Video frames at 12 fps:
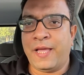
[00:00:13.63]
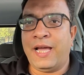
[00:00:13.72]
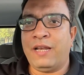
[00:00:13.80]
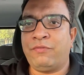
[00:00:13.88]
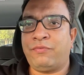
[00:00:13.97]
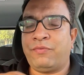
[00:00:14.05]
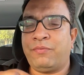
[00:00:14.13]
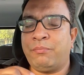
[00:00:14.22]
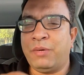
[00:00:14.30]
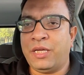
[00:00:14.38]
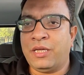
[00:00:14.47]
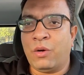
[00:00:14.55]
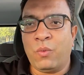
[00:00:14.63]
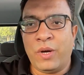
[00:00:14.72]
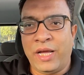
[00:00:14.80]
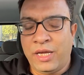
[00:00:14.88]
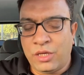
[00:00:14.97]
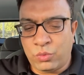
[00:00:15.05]

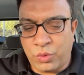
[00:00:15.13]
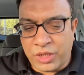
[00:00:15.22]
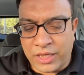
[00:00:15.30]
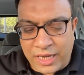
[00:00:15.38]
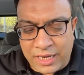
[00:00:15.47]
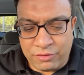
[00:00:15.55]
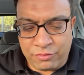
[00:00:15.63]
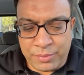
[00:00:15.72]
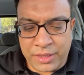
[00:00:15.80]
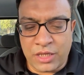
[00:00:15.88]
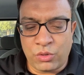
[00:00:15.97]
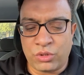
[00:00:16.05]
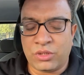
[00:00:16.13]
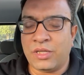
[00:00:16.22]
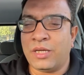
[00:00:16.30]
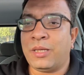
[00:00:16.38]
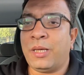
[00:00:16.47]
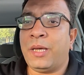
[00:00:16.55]
1101 و 1102
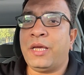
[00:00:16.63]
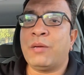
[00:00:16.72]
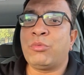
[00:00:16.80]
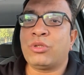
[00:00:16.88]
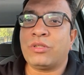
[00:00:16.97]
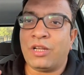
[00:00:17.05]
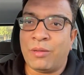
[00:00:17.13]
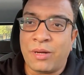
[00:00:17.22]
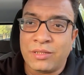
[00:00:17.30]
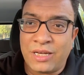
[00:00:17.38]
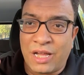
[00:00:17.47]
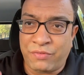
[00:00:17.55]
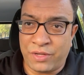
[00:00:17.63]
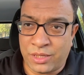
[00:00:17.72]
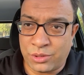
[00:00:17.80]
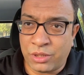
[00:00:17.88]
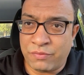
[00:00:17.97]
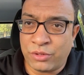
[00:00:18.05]
ايه هي متطلبات
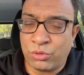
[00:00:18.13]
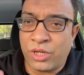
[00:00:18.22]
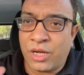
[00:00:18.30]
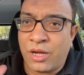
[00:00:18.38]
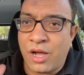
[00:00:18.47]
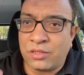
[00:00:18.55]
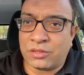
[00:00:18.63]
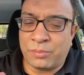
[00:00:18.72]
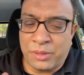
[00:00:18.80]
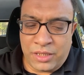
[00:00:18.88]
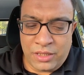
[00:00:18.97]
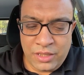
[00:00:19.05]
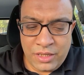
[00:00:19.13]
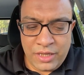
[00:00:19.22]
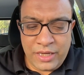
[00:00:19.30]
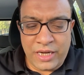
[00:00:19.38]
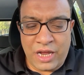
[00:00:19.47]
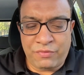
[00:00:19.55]
الافياش الفيديو ده خاص
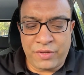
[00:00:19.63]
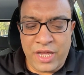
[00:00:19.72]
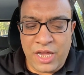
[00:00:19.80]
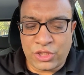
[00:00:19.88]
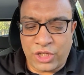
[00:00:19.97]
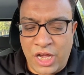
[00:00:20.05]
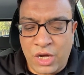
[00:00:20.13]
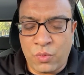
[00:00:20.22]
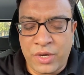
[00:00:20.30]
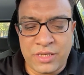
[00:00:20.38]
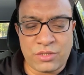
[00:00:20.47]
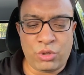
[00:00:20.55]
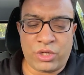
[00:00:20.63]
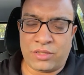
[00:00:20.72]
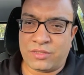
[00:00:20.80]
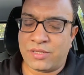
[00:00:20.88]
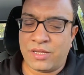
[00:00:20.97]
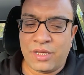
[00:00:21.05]
بالافياش او
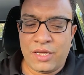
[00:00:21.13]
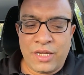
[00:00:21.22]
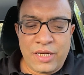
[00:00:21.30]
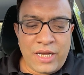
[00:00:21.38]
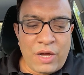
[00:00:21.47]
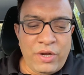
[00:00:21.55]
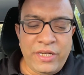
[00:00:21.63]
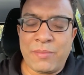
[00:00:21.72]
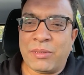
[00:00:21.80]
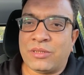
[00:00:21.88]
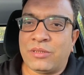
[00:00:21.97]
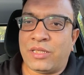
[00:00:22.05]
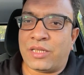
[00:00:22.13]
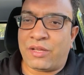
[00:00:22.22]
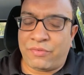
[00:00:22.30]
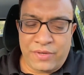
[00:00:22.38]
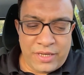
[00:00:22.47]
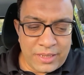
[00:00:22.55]
السوكيتس لو احنا بصينا
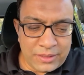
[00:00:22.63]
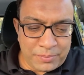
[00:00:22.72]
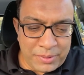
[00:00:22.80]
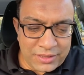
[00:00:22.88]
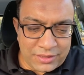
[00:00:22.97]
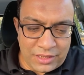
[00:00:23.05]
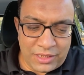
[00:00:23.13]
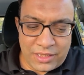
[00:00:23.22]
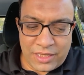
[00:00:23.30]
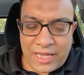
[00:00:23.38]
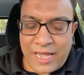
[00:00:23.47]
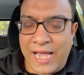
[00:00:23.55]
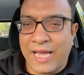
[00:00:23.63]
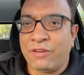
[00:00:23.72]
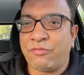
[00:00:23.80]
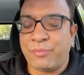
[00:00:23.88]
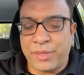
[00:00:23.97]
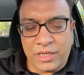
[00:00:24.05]
في الاس بي سي
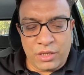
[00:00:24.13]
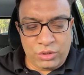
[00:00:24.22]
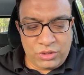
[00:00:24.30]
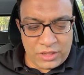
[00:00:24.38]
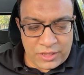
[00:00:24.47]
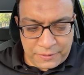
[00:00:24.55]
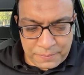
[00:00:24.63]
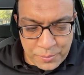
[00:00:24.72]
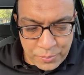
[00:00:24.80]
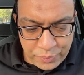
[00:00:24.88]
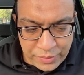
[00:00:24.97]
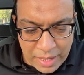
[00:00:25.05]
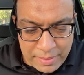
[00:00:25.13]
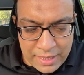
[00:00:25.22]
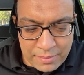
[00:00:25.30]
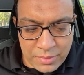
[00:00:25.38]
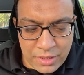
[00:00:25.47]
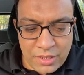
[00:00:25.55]
1102
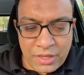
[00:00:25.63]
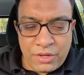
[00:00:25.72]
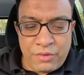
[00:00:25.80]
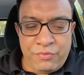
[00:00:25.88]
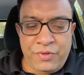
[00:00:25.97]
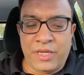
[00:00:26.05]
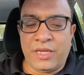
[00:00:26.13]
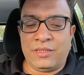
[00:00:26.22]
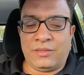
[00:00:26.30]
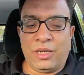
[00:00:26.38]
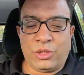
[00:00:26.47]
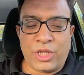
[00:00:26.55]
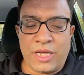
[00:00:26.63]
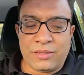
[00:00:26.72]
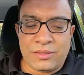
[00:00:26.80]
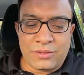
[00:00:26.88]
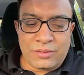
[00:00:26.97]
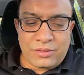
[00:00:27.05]
تمام في سكشن
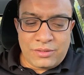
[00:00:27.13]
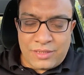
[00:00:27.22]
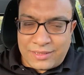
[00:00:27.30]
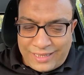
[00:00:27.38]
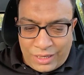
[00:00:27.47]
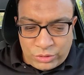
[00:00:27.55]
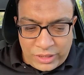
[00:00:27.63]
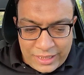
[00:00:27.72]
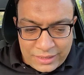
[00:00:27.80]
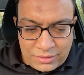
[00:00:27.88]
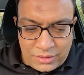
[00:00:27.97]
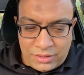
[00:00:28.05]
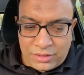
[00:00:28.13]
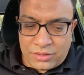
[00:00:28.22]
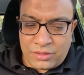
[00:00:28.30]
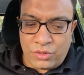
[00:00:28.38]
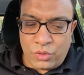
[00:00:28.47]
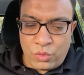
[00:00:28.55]
39